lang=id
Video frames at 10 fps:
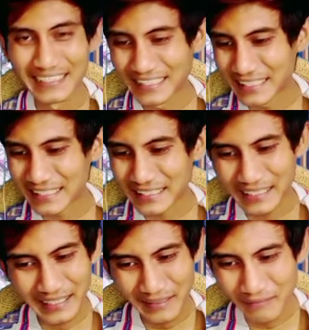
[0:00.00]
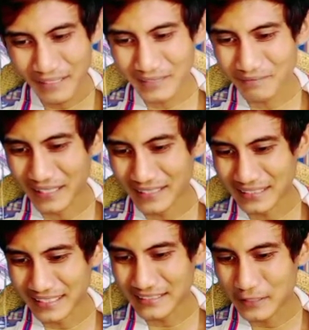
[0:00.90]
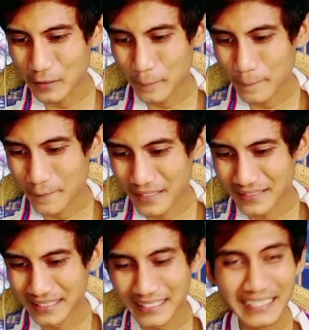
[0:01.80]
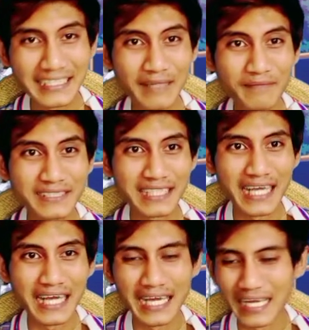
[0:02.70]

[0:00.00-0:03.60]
Ini mantep banget, guys. Jadi kita bisa